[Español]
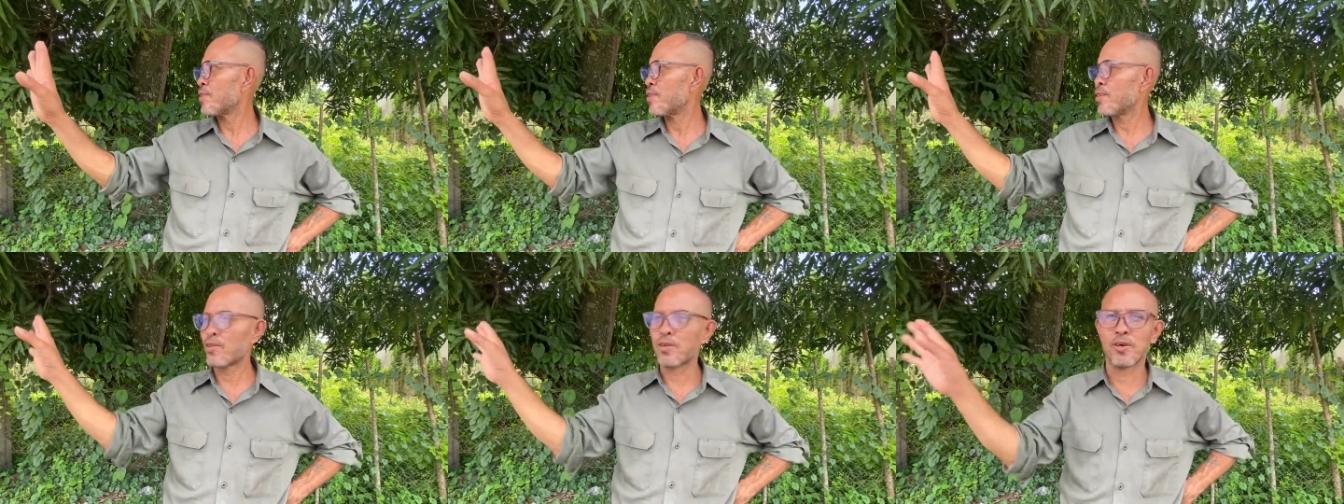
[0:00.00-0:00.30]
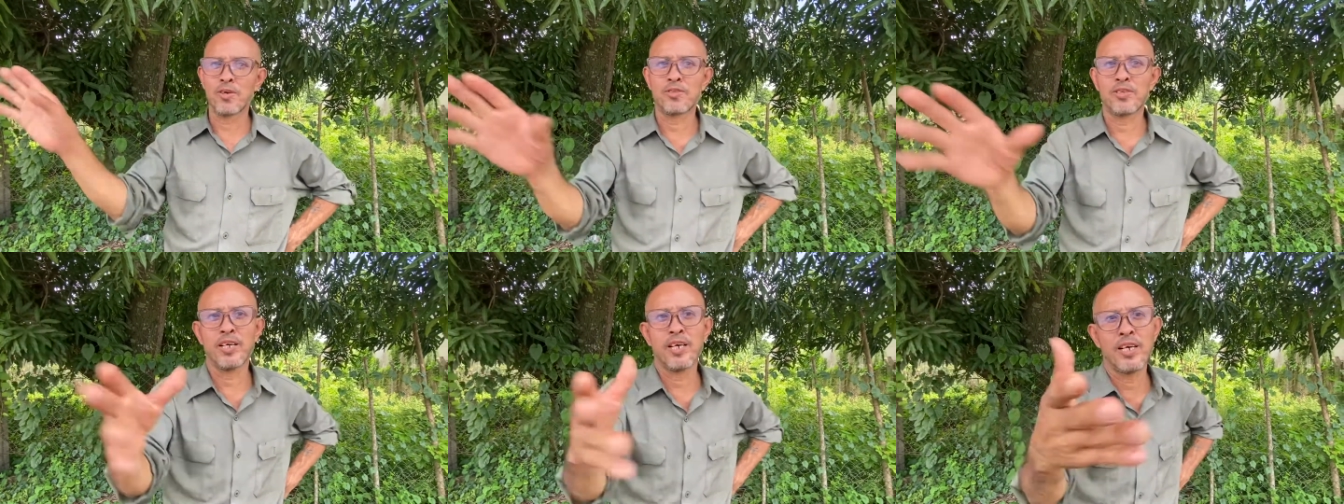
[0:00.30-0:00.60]

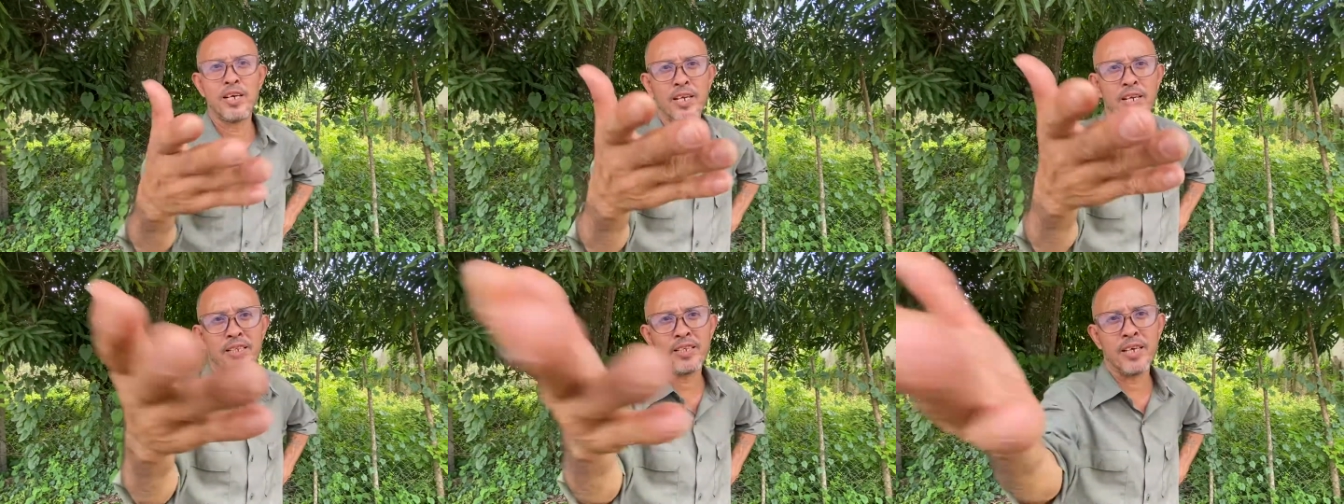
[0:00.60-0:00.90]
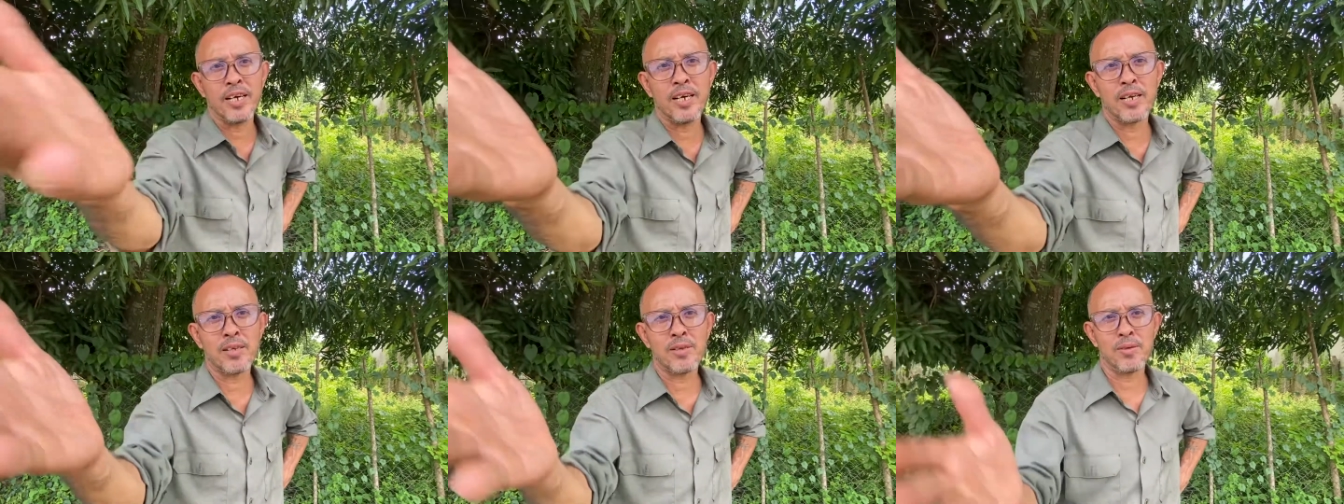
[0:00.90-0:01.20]
Dios es el
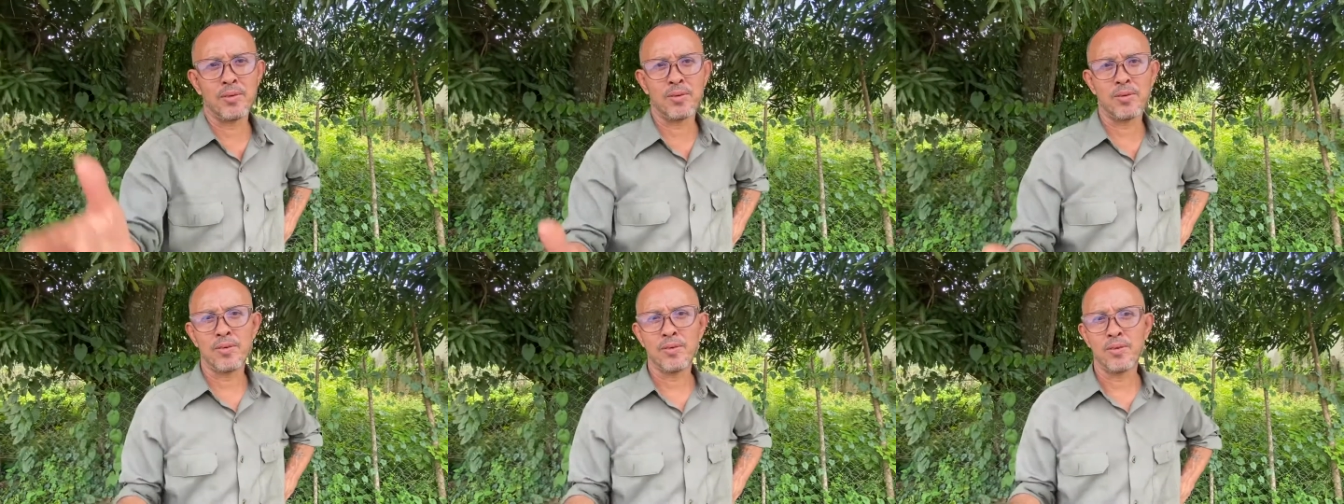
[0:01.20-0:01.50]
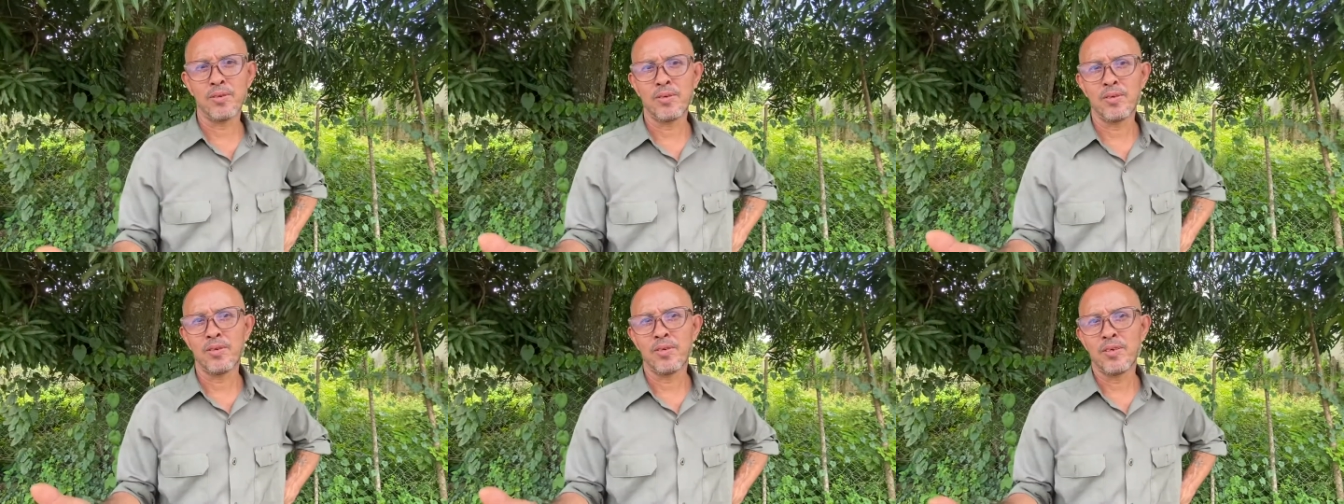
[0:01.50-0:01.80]
eterno.
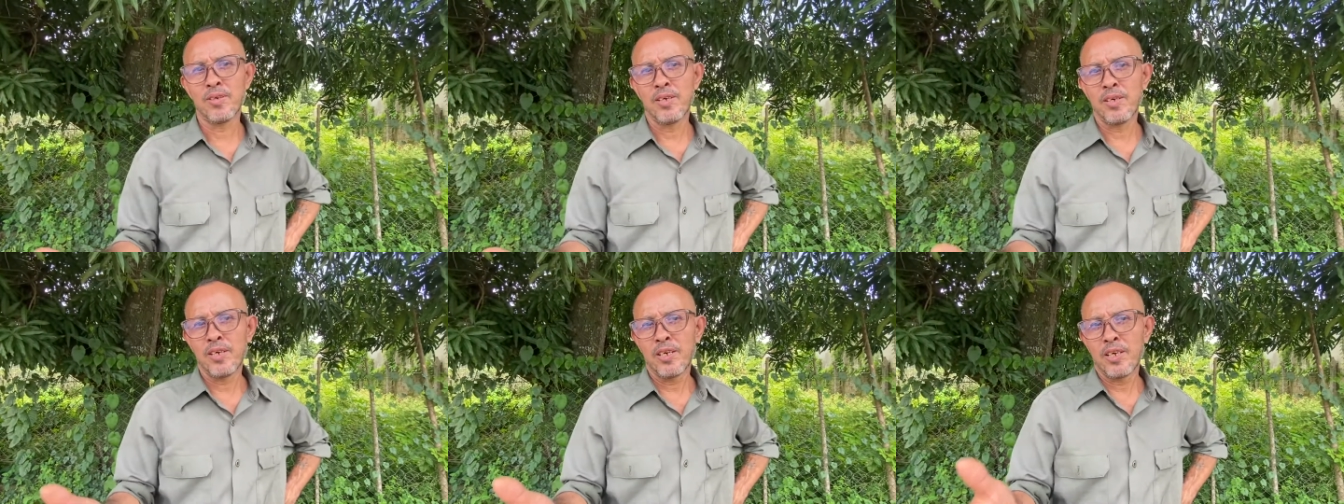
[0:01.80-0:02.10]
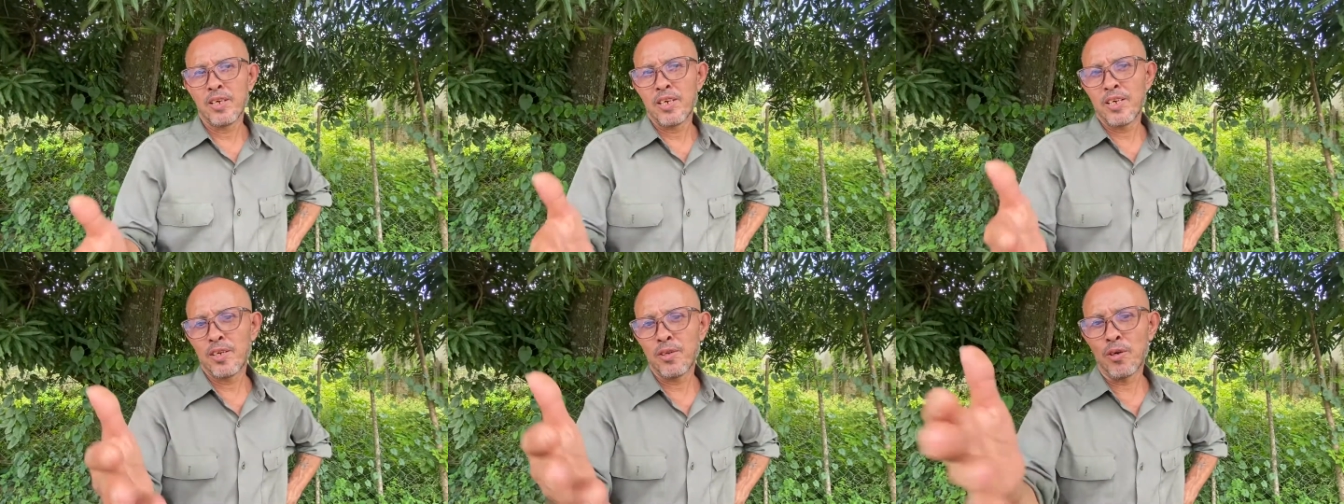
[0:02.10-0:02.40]

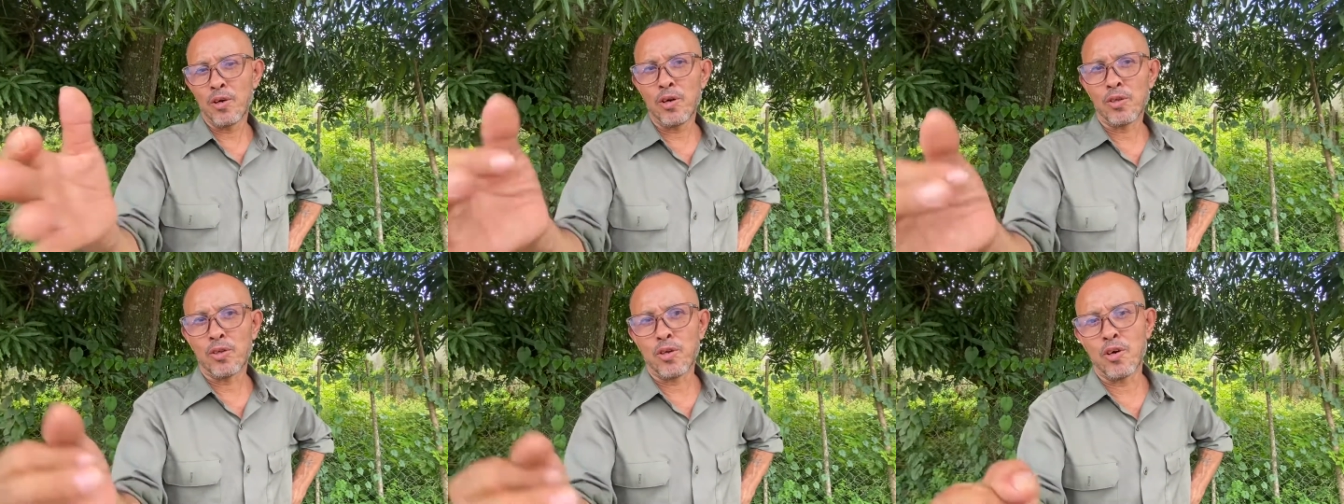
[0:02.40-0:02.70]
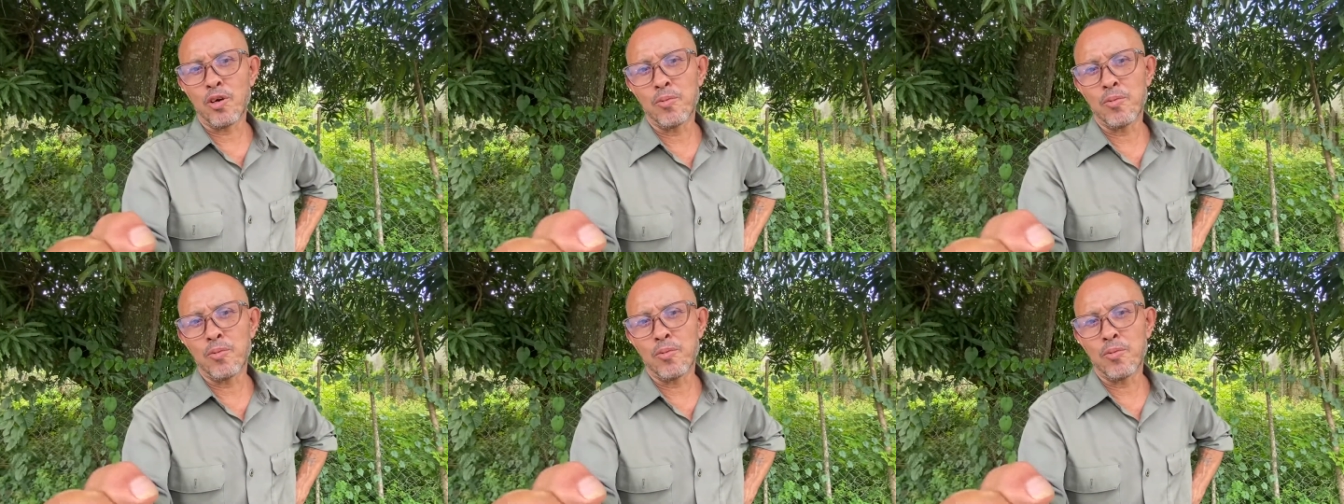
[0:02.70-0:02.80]
Si nosotros